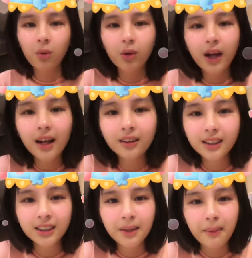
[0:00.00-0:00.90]
我刚
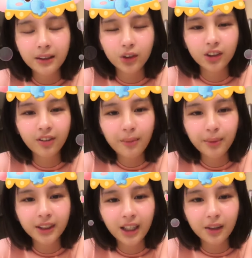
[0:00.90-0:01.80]
直接把手机放
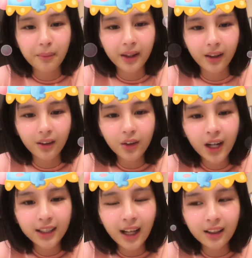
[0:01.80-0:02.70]
冰箱里面，因为
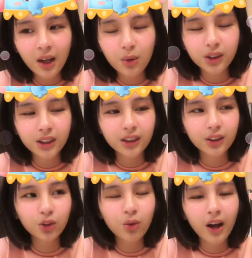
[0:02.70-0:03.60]
它荡到我，整个
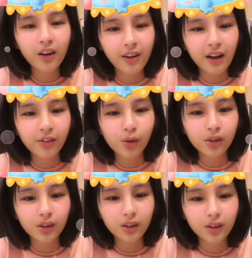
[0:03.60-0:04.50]
就快要发疯
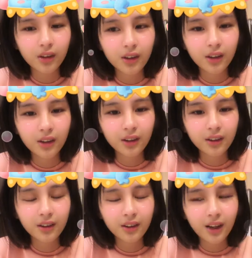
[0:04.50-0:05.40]
了。
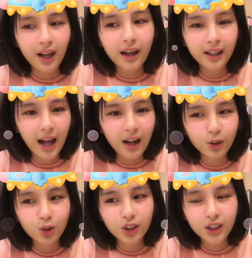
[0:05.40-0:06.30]
刚刚
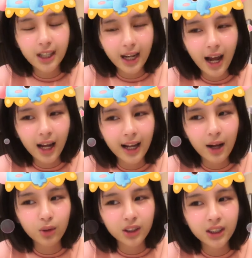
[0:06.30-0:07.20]
就是在刚
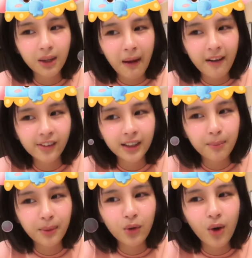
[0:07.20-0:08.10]
刚，我直接把它放在
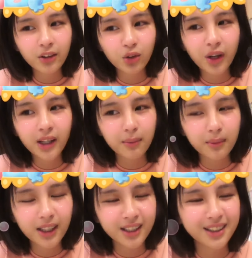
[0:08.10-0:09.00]
冰块堆里
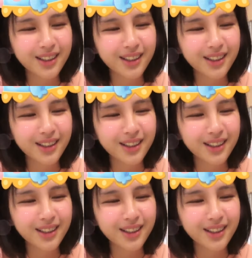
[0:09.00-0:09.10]
面。